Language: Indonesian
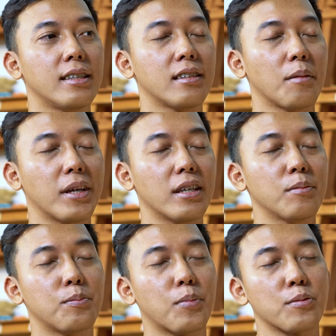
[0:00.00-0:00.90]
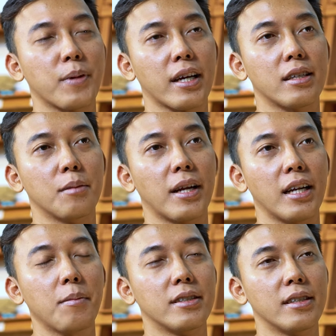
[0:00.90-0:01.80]
saya pikir prospek
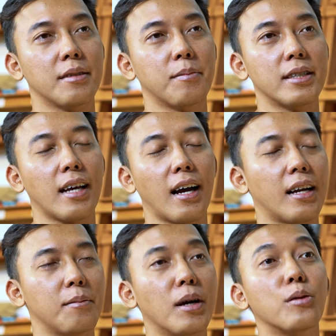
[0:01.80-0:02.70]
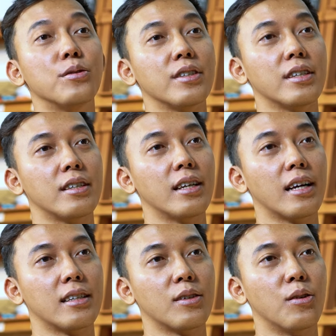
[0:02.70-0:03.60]
kedepannya masih masih akan bagus sih
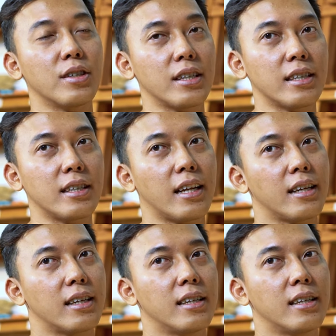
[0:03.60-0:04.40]
dengan goni ini dan